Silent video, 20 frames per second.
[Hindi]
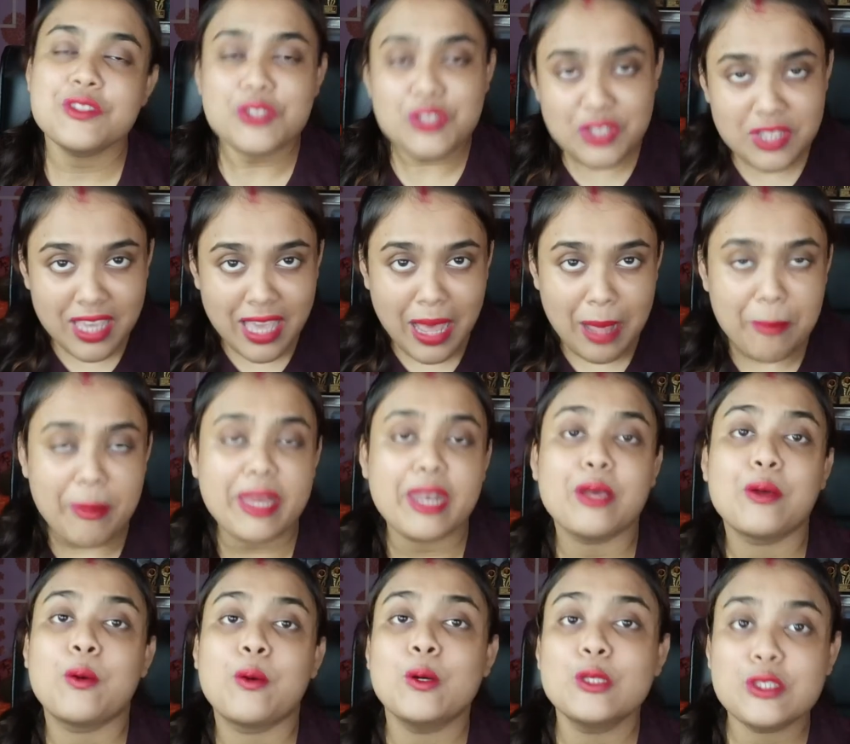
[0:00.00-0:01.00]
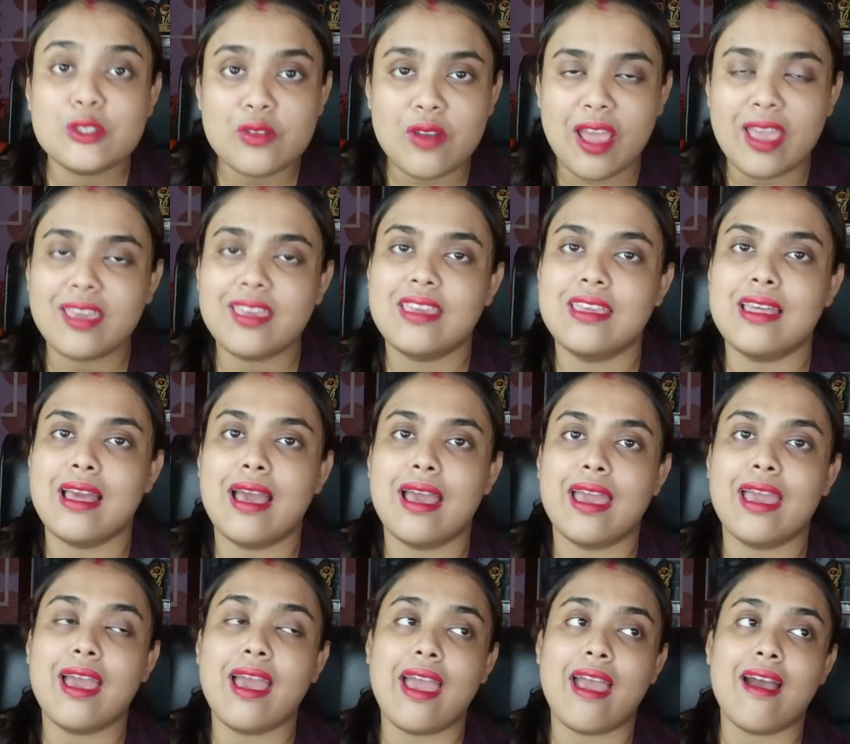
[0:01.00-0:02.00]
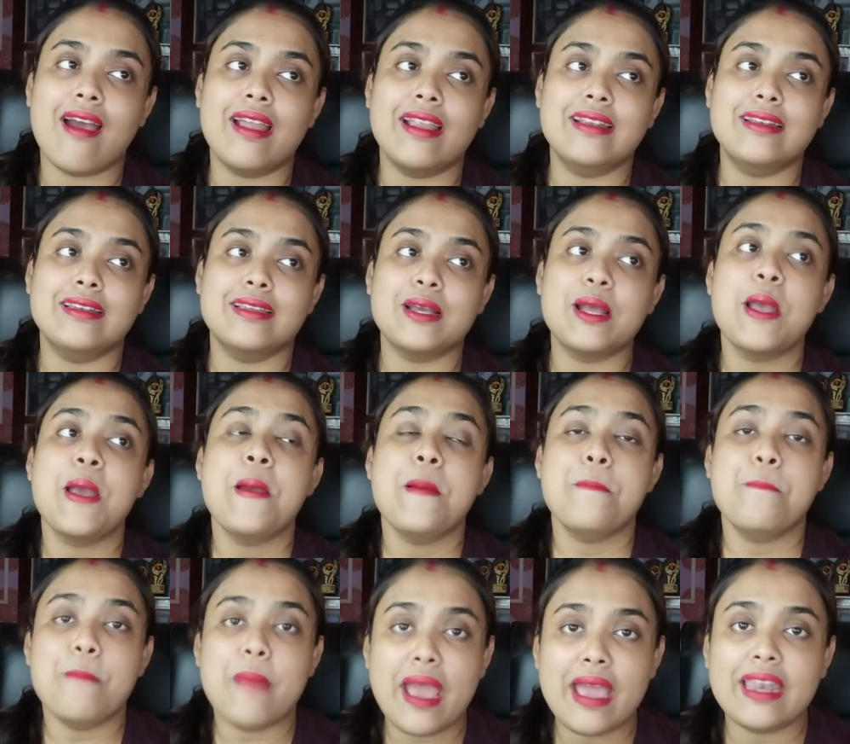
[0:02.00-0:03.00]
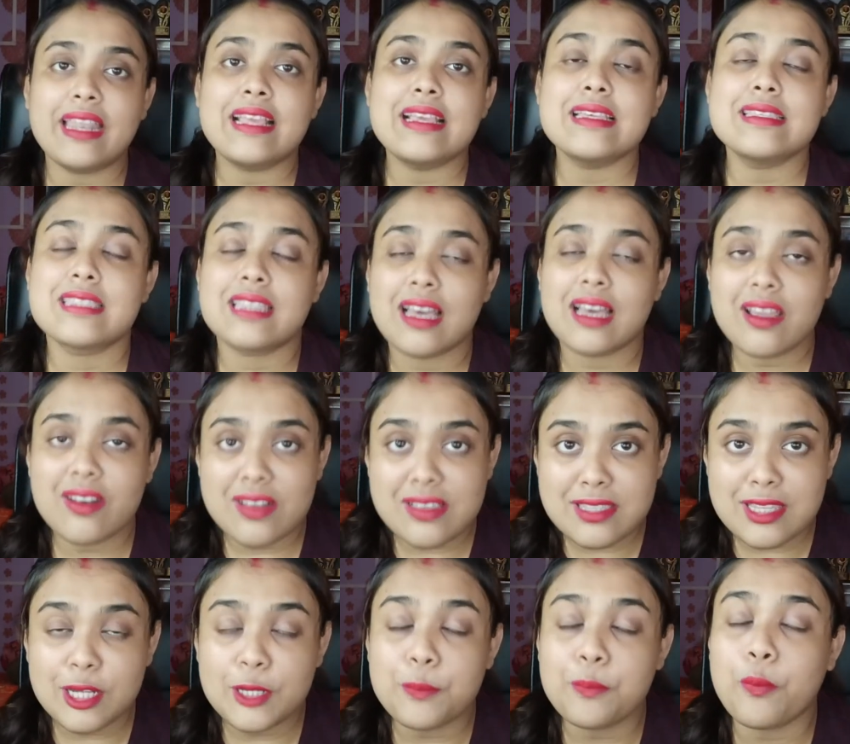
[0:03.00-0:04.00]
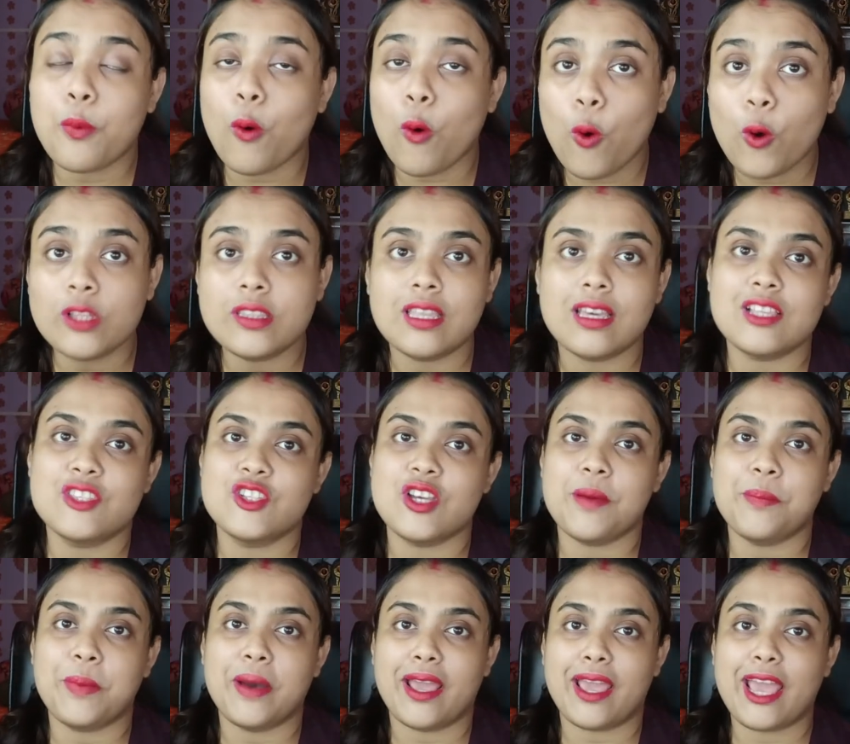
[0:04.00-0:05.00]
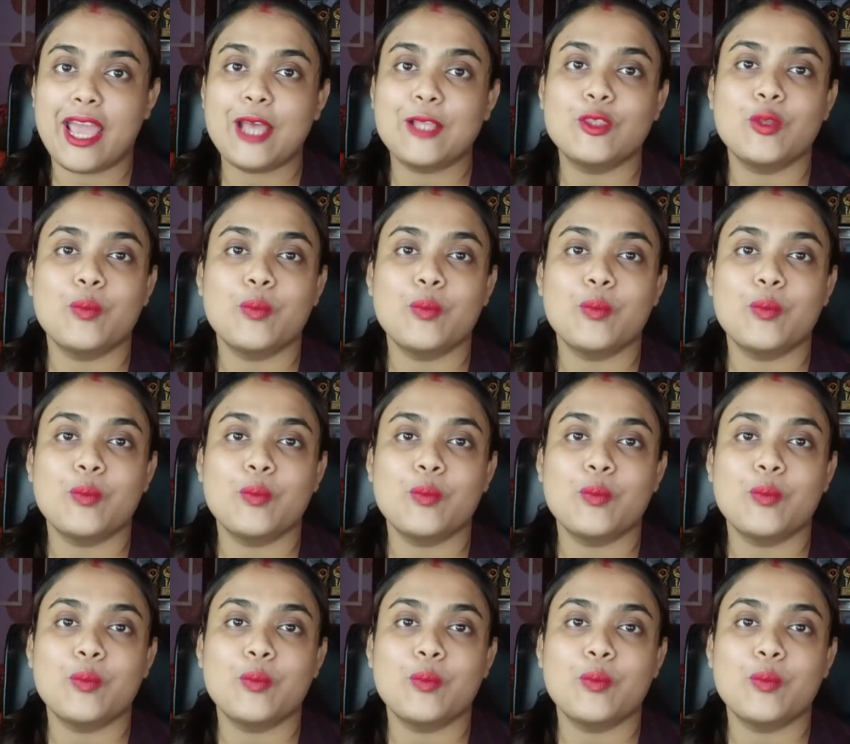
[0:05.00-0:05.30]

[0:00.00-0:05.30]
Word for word: जी हाँ मैंने खुद ट्राई किया है एंड मैंने इसका रिजल्ट बहुत ही अच्छा पाया है